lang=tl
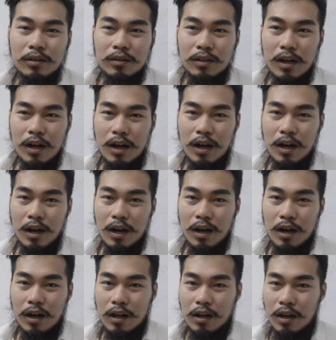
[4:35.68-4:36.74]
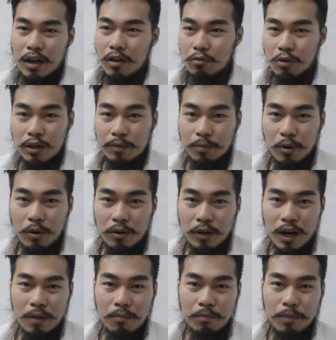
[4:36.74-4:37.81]
the N-World
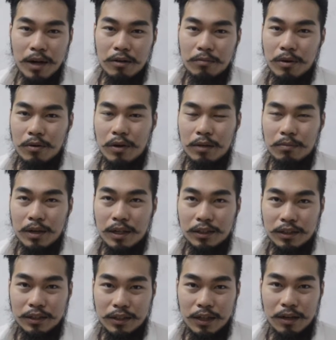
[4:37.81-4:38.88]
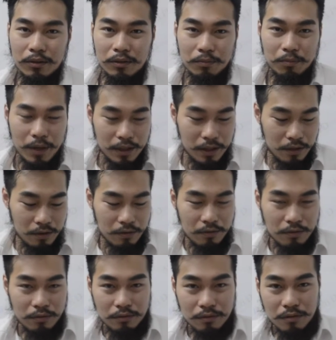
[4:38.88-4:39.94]
program, paano makuha yung mga discount, pwede
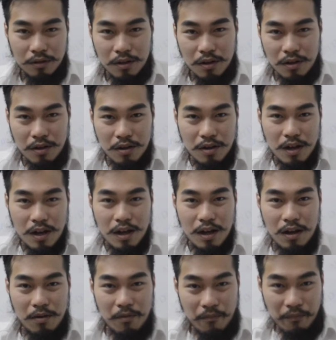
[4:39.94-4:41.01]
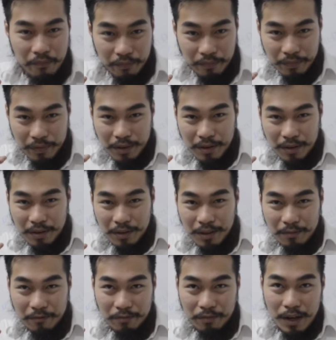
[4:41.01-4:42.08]
nyong uh,
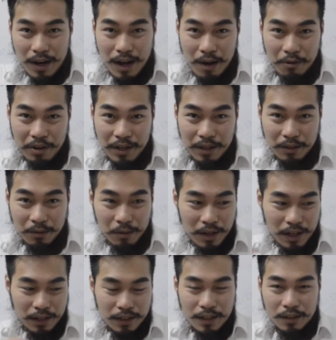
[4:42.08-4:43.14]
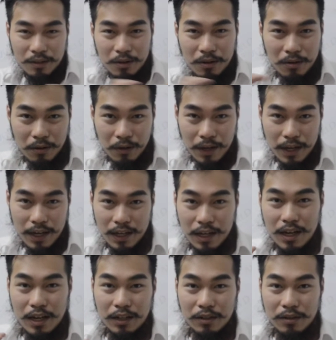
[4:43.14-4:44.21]
dalawin itong link na to o kaya
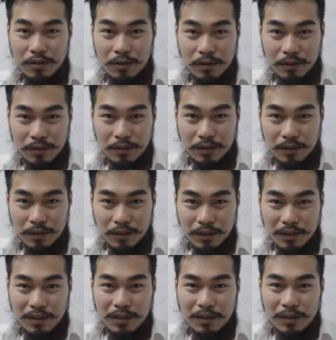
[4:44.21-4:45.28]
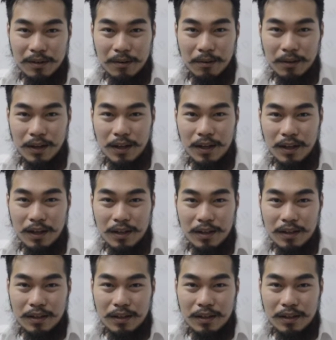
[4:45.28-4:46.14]
i-click nyo. Okay?